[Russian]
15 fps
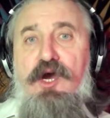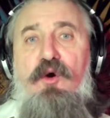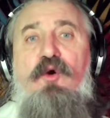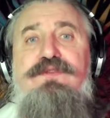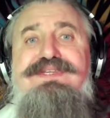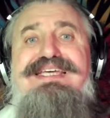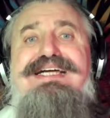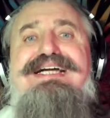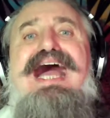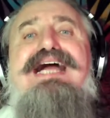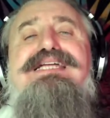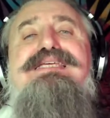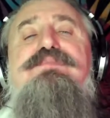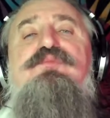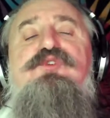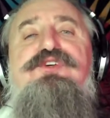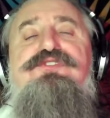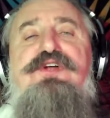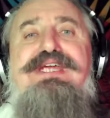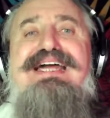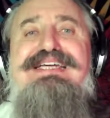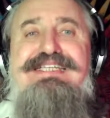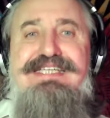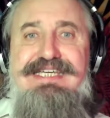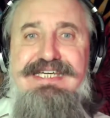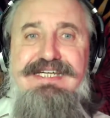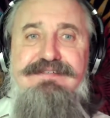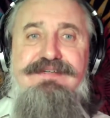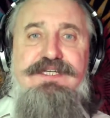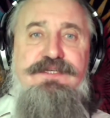он никак не будет
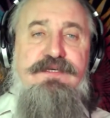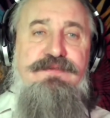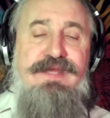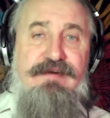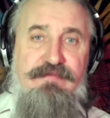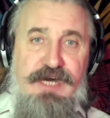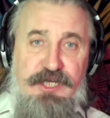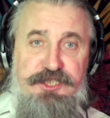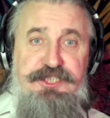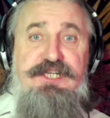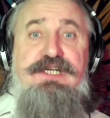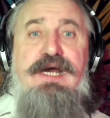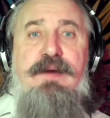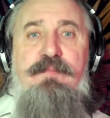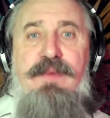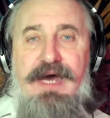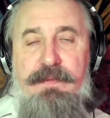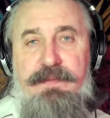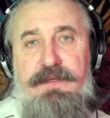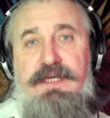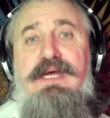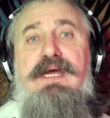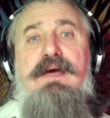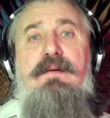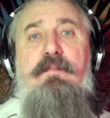реагировать на ваши команды.